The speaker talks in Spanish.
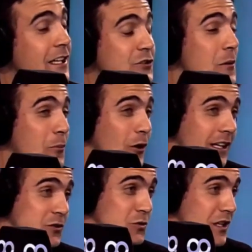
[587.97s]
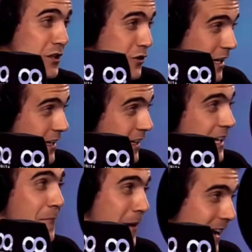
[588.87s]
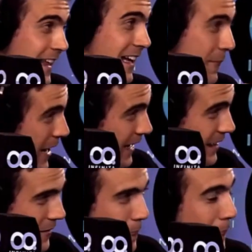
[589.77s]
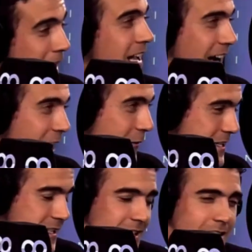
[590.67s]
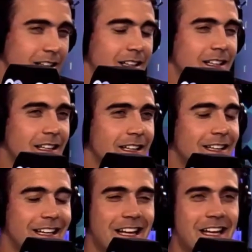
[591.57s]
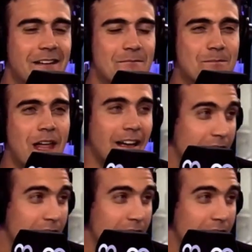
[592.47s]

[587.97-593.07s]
eso es porque su señora, hermana de Kamala, Maya Harris, a quien